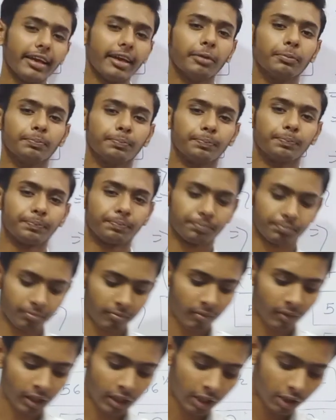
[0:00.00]
ठीक है
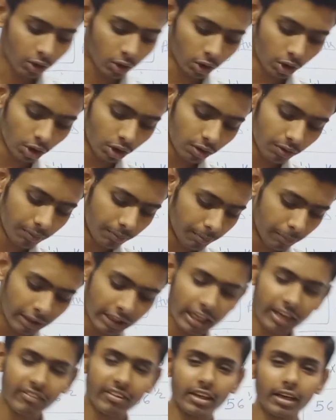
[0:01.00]
तो
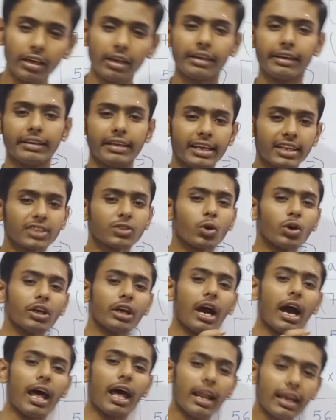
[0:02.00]
मिलते हैं फिर नेक्स्ट
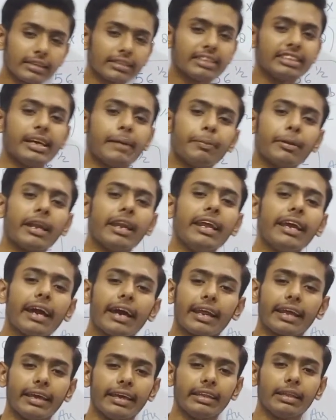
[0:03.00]
कोई अलग सा चैप्टर
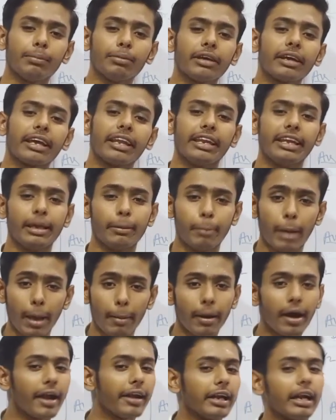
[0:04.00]
लेकर के तब तक के लिए
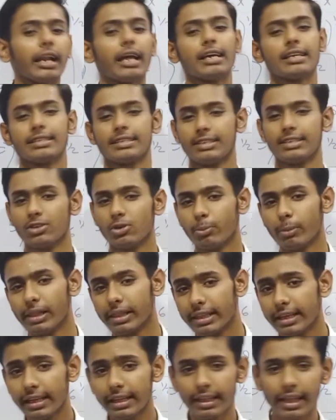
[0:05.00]
बाय बाय टाटा सी यू
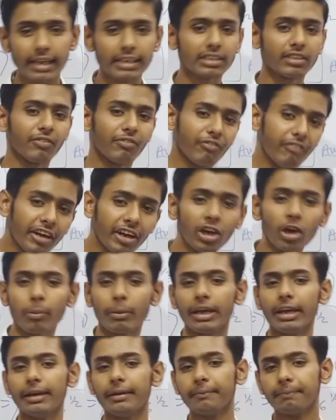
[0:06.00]
मिलते हैं नेक्स्ट वीडियो
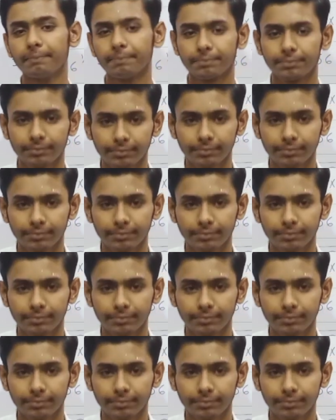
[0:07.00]
में